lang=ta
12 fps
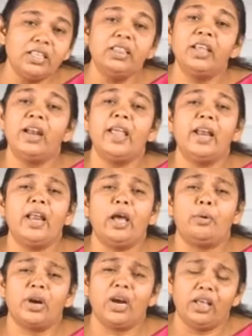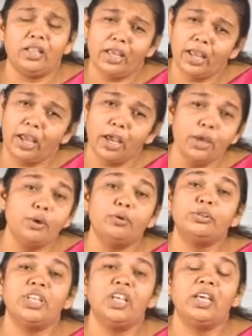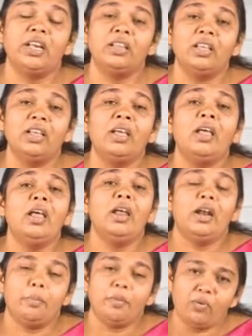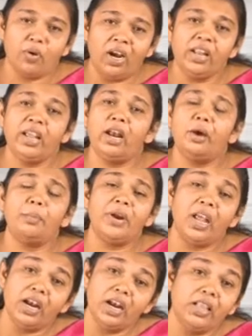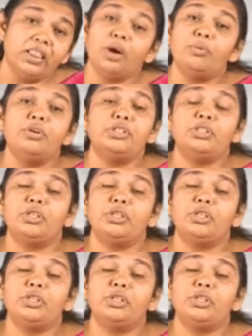சிந்தனையிலே அவர்கள் அதையே யோசிக்கிறது நம்ம வாழ்க்கையில அப்படி என்ன தவறு